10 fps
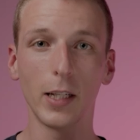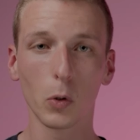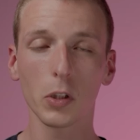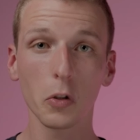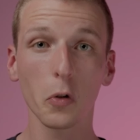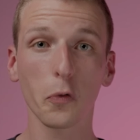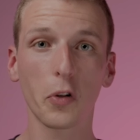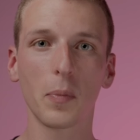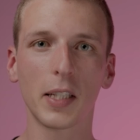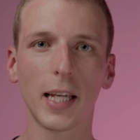Hier unten
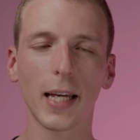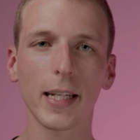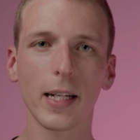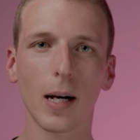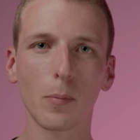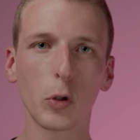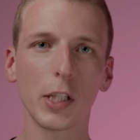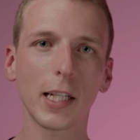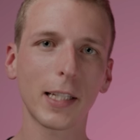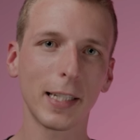dürft ihr mich gerne
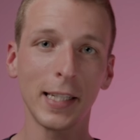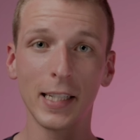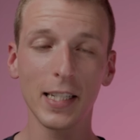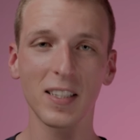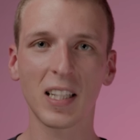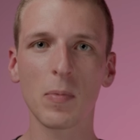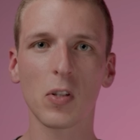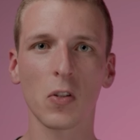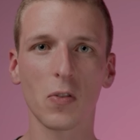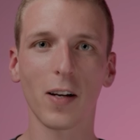abonnieren. Hier links gibt
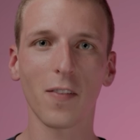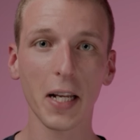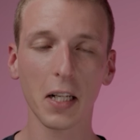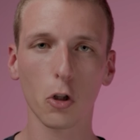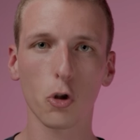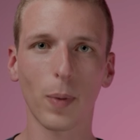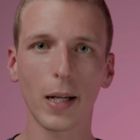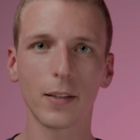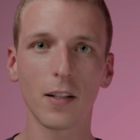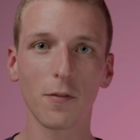es noch zwei weitere
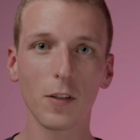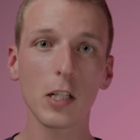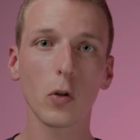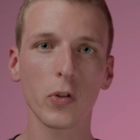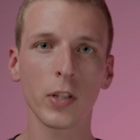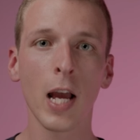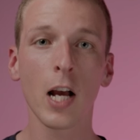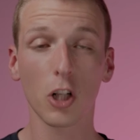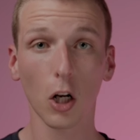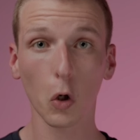spannende Videos.
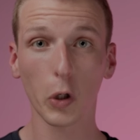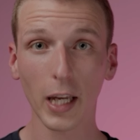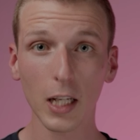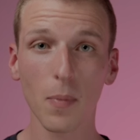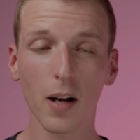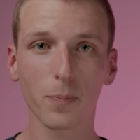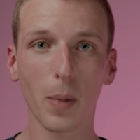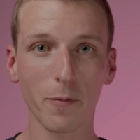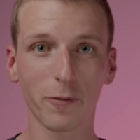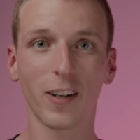Schaut auch gerne mal
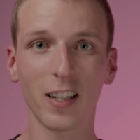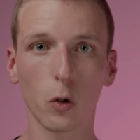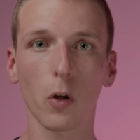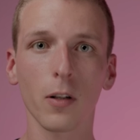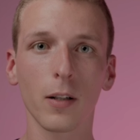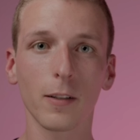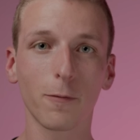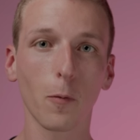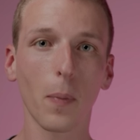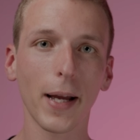beim Fandon
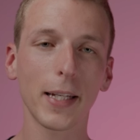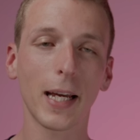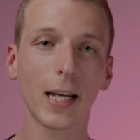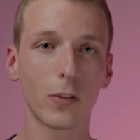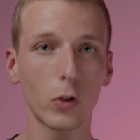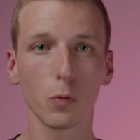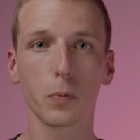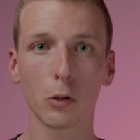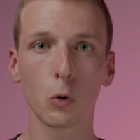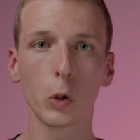vorbei, der hat
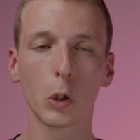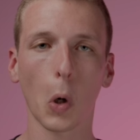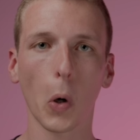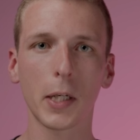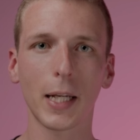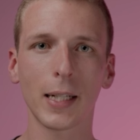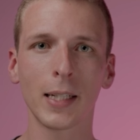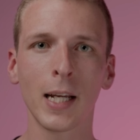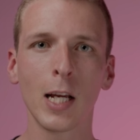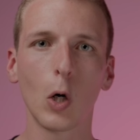super coolen
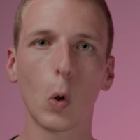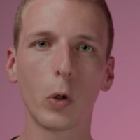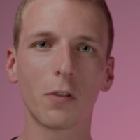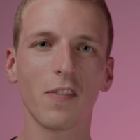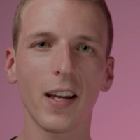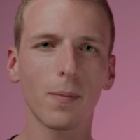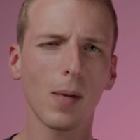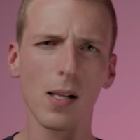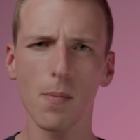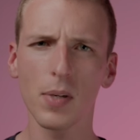Content. Und wer
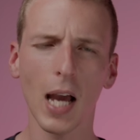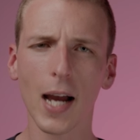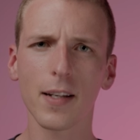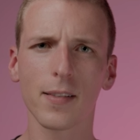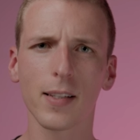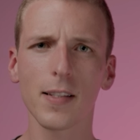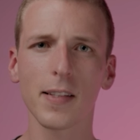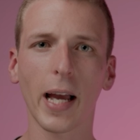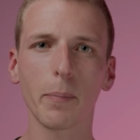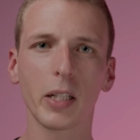mal
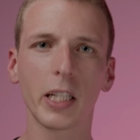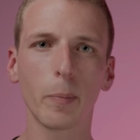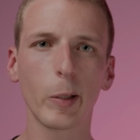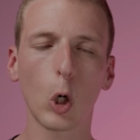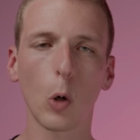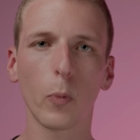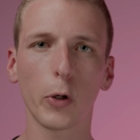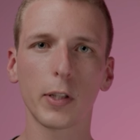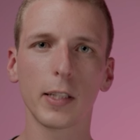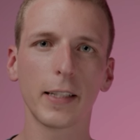Behind-the-Scenes-Einblicke bekommen
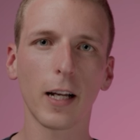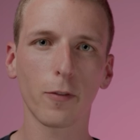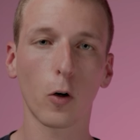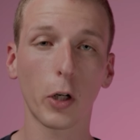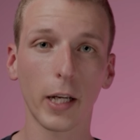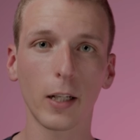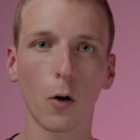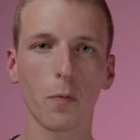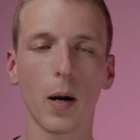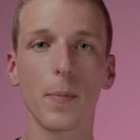möchte, der darf auch gerne
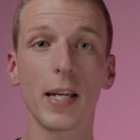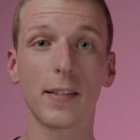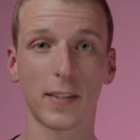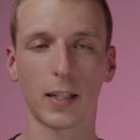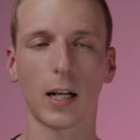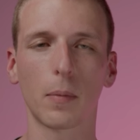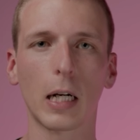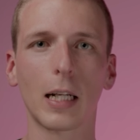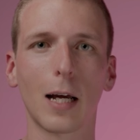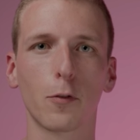auf meinem
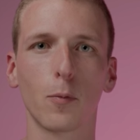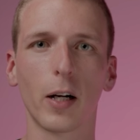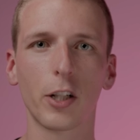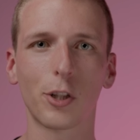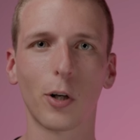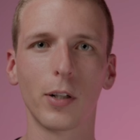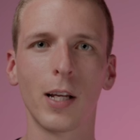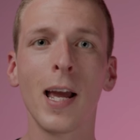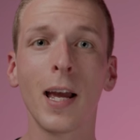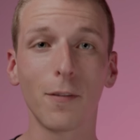Instagram-Kanal vorbeischauen.
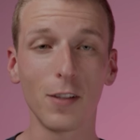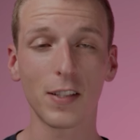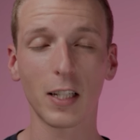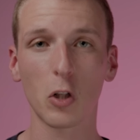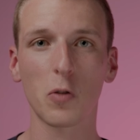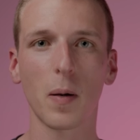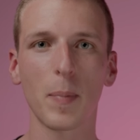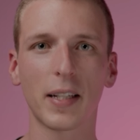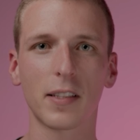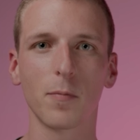Wir sehen uns beim
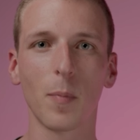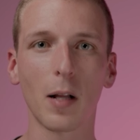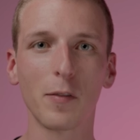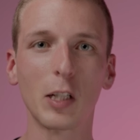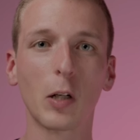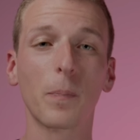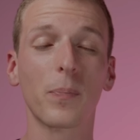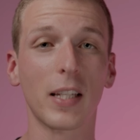nächsten Mal wieder.